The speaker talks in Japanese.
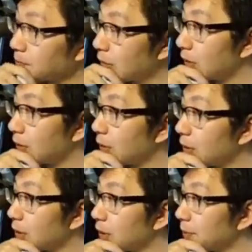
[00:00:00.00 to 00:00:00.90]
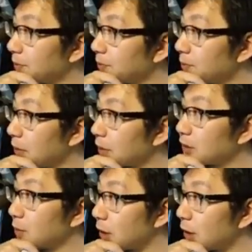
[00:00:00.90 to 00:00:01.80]
で松
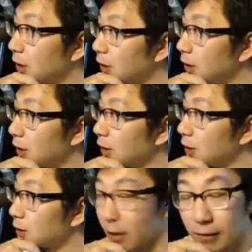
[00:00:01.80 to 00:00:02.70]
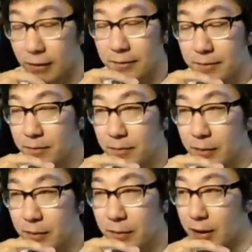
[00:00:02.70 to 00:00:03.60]
川さん、えー、